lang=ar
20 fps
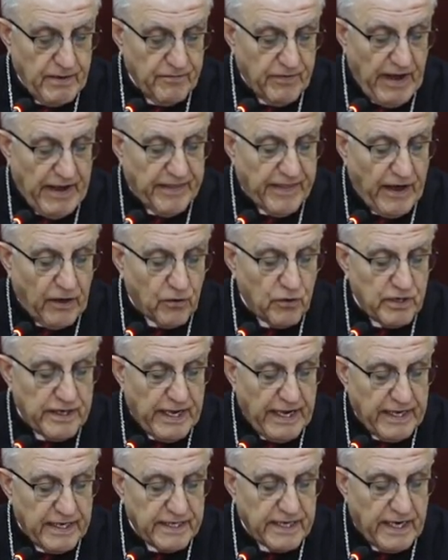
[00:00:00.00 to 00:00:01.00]
فإذا
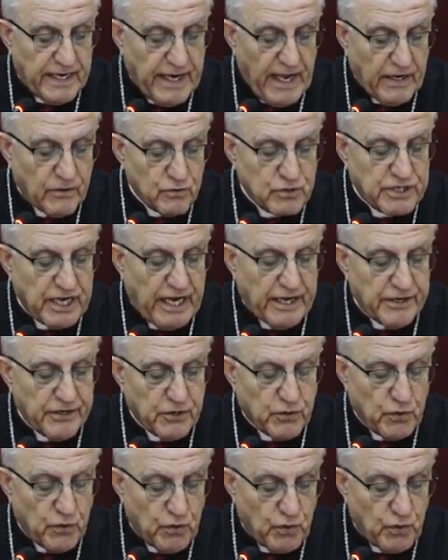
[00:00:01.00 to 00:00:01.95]
قلنا إننا نشاركه